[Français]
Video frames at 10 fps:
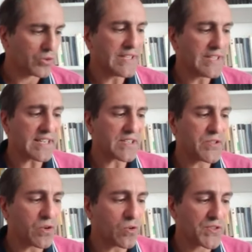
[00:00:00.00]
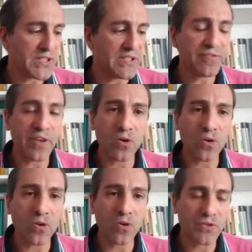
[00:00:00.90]
Des actions aussi
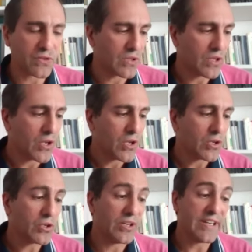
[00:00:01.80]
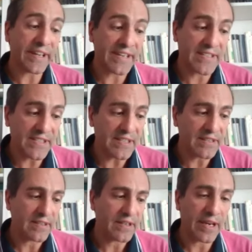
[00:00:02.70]
différentes que
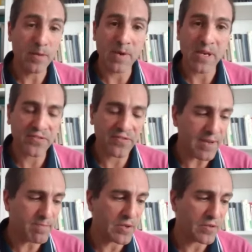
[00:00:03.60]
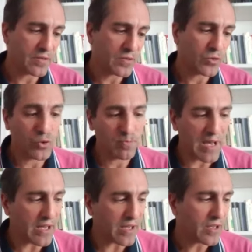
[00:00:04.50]
l'hérésie et le blasphème, d'une
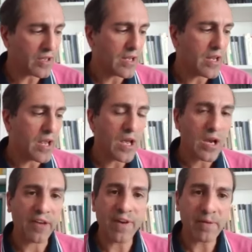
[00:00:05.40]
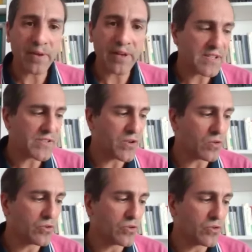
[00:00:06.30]
part, la
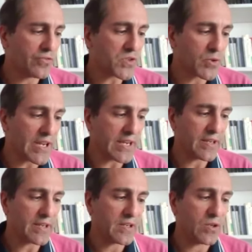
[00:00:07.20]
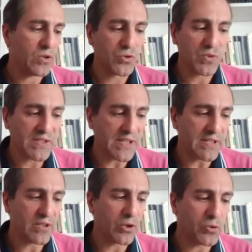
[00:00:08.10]
fabrication de fausses monnaies, le
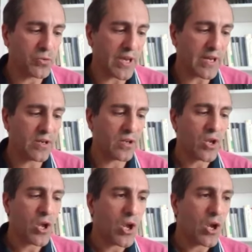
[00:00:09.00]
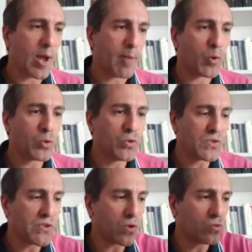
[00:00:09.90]
suicide, le duel, la
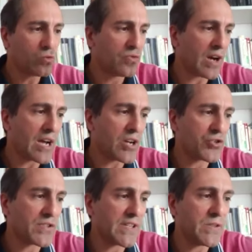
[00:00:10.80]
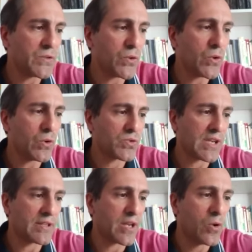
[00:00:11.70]
production d'ouvrages séditieux ou
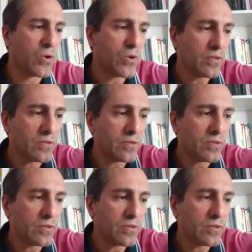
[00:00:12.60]
scandaleux,